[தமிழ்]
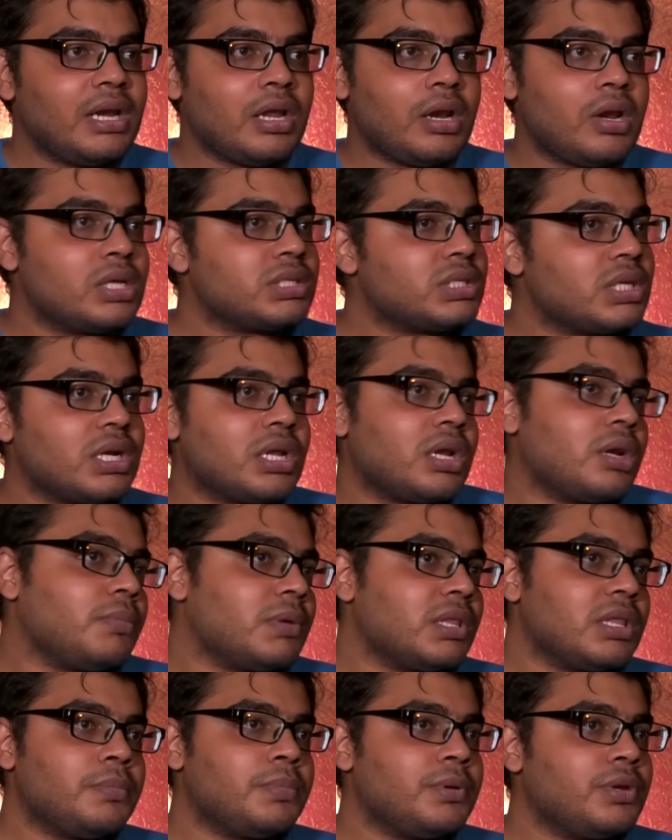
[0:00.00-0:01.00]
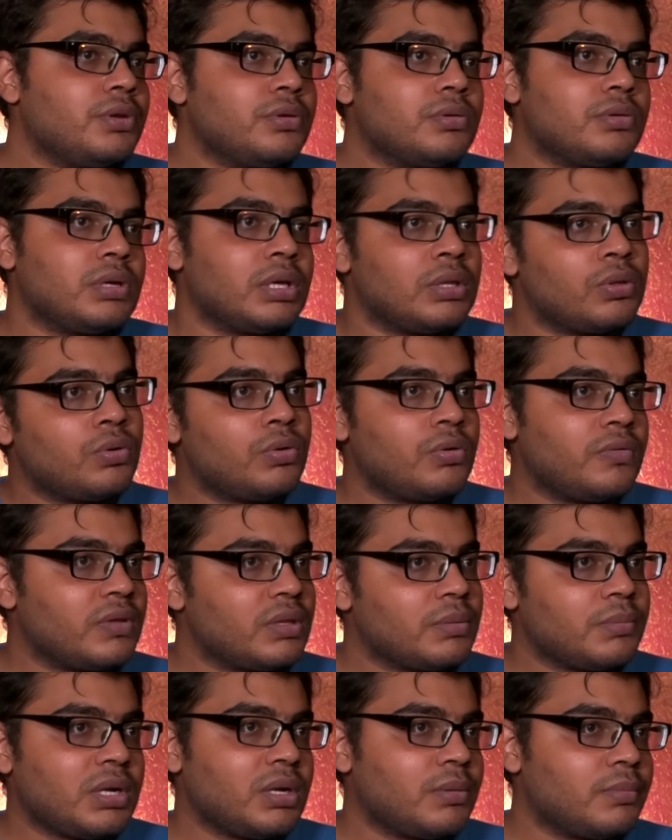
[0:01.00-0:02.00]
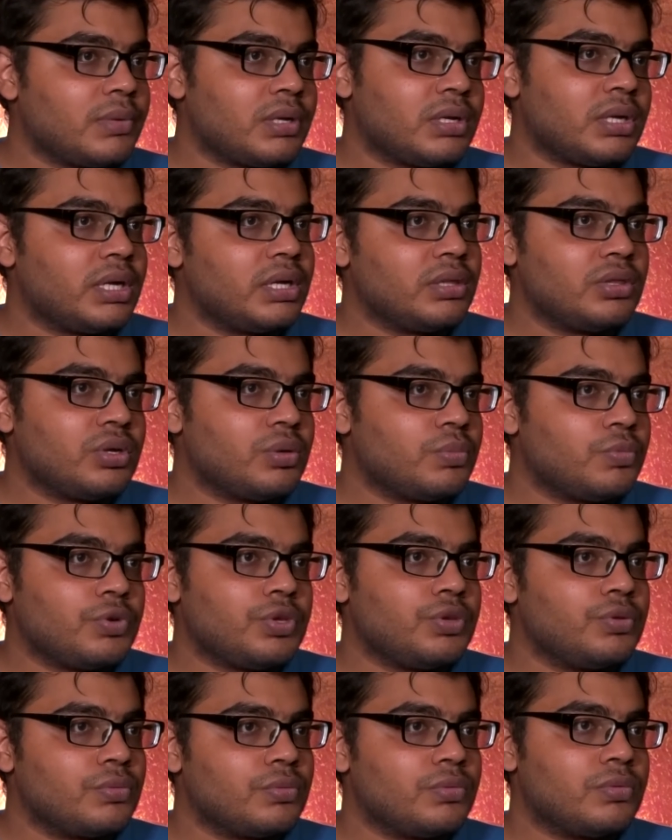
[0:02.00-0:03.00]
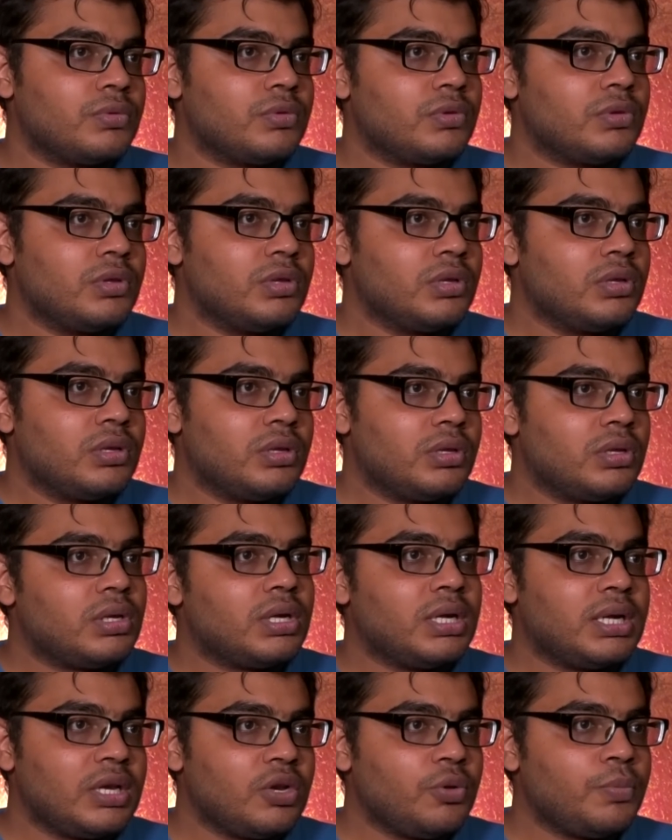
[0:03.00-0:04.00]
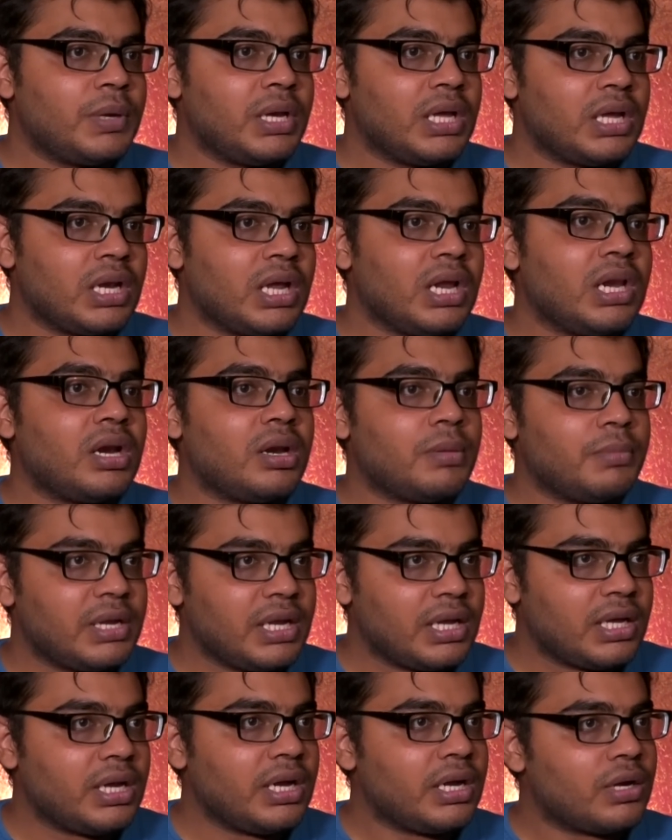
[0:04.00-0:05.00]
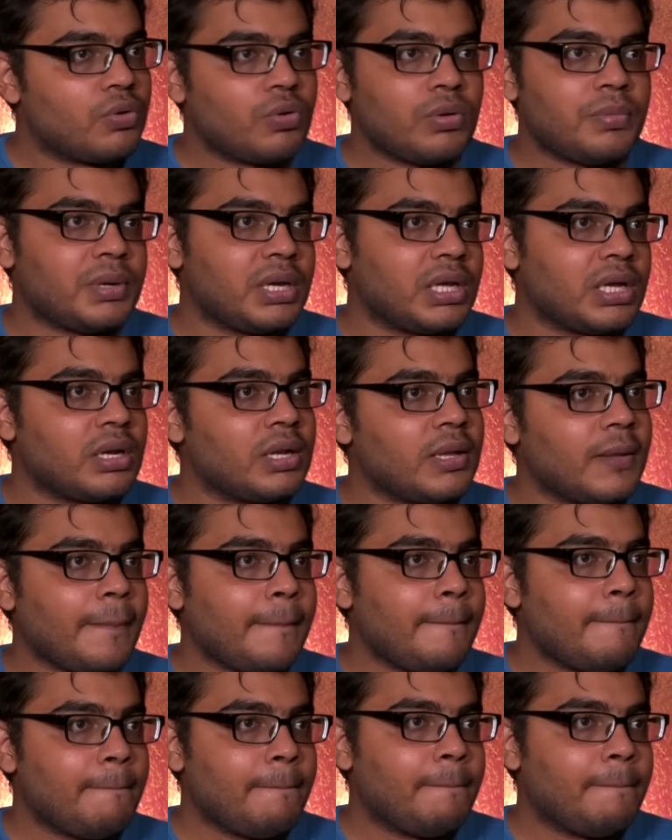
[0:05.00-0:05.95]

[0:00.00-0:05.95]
டேட்டா லாஸ் ஆனால் நம்ம அதை எப்படியும் ஏதோ ஒரு விதமாக நம்ம எடுத்துக்க முடியும் ரிட்ரீவ் பண்ணிக்கலாம் இல்லை நம்ம ரீக்ரியேட் கூட பண்ணிக்கலாம்